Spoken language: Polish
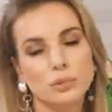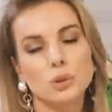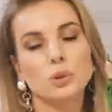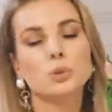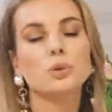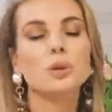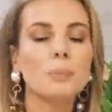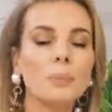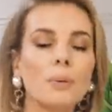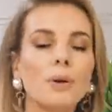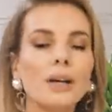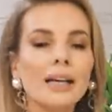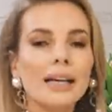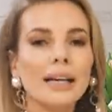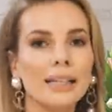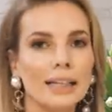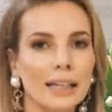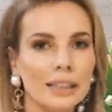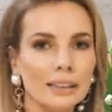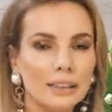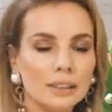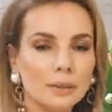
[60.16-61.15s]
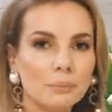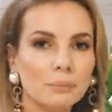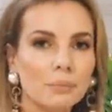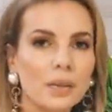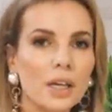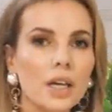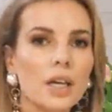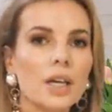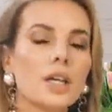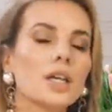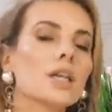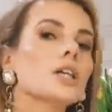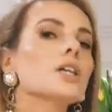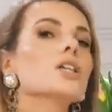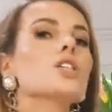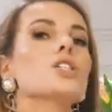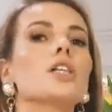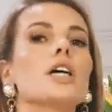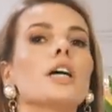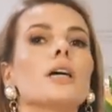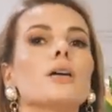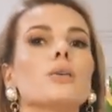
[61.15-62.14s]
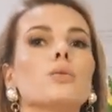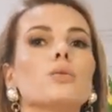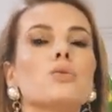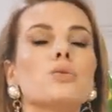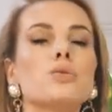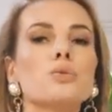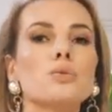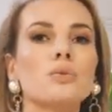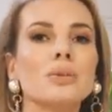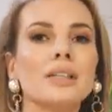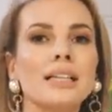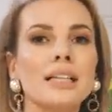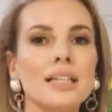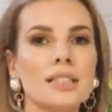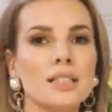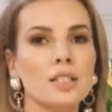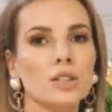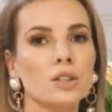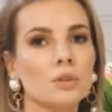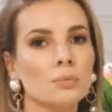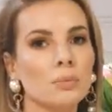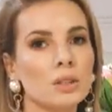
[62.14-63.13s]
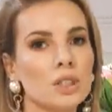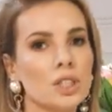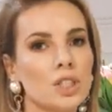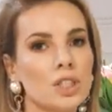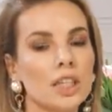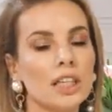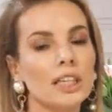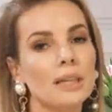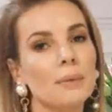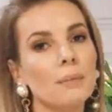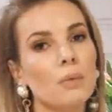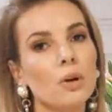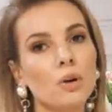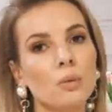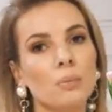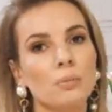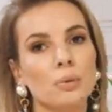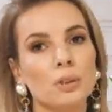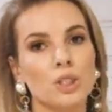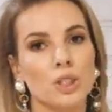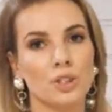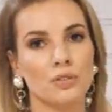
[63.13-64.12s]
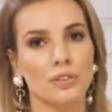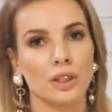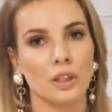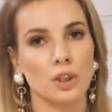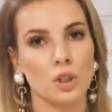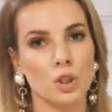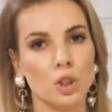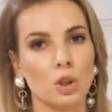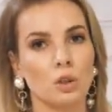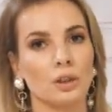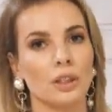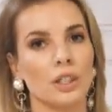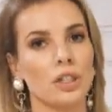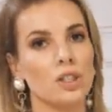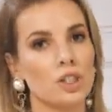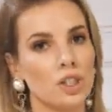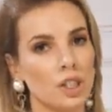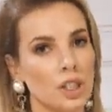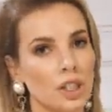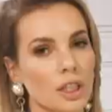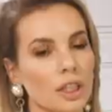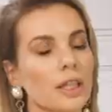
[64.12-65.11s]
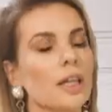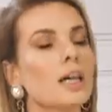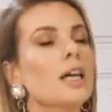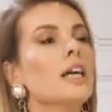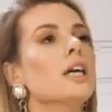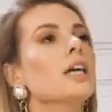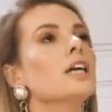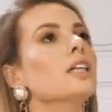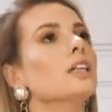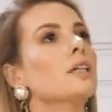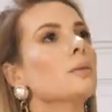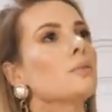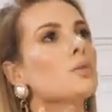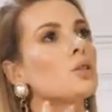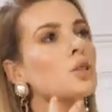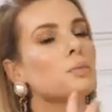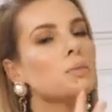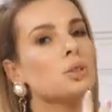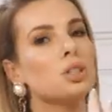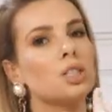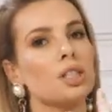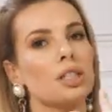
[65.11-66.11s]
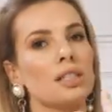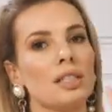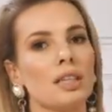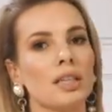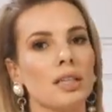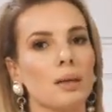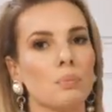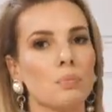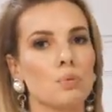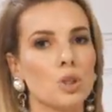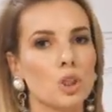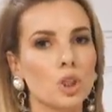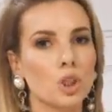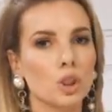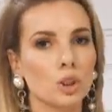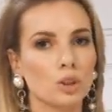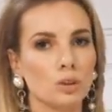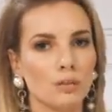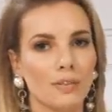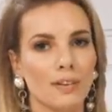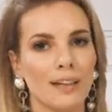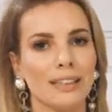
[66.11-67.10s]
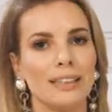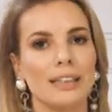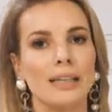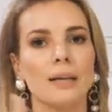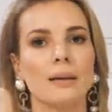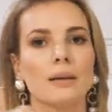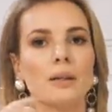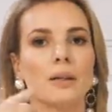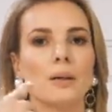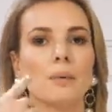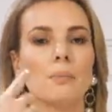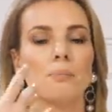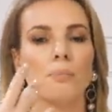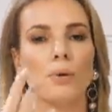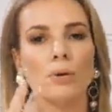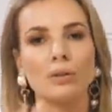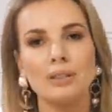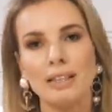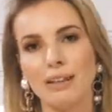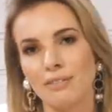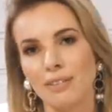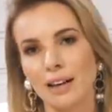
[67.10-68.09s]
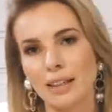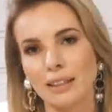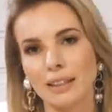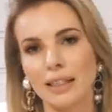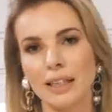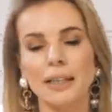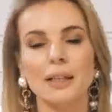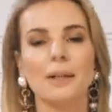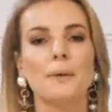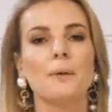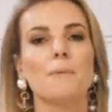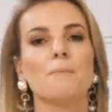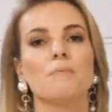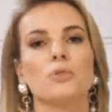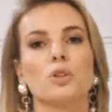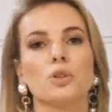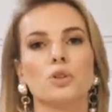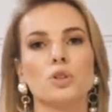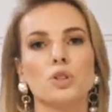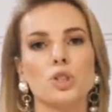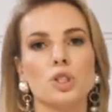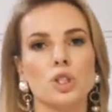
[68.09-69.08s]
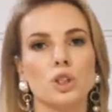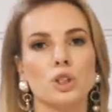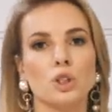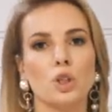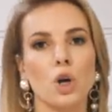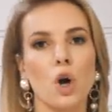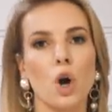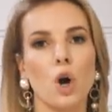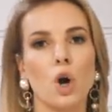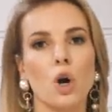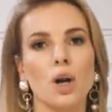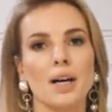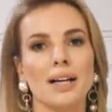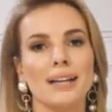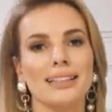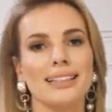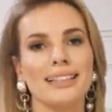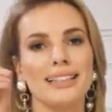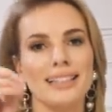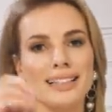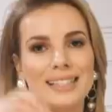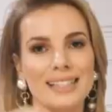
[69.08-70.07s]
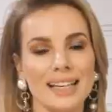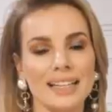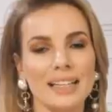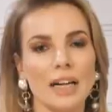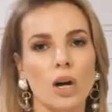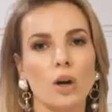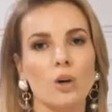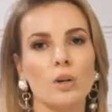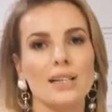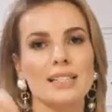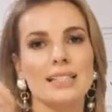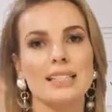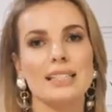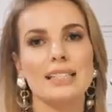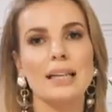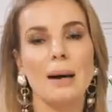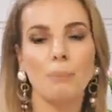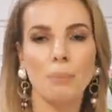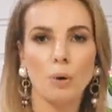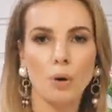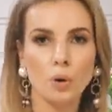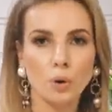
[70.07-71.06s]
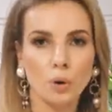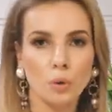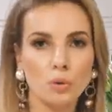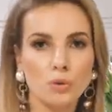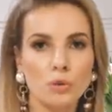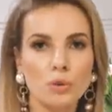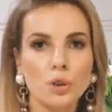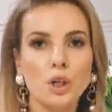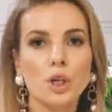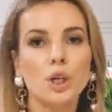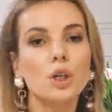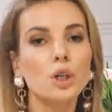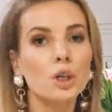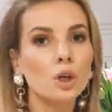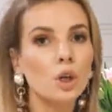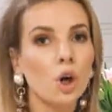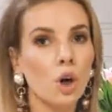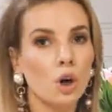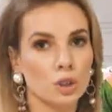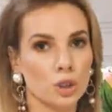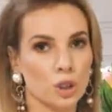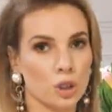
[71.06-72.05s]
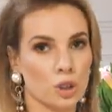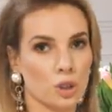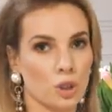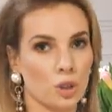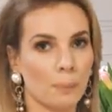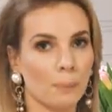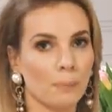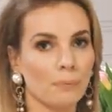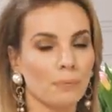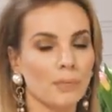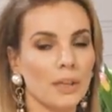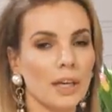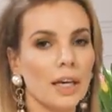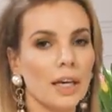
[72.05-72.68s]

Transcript: który polega na tym, że usługi gastronomiczne nie mogą być świadczone, czyli nie może być jedzenie przygotowane, podawane, dotyczy to jedzenia oraz napojów gościom.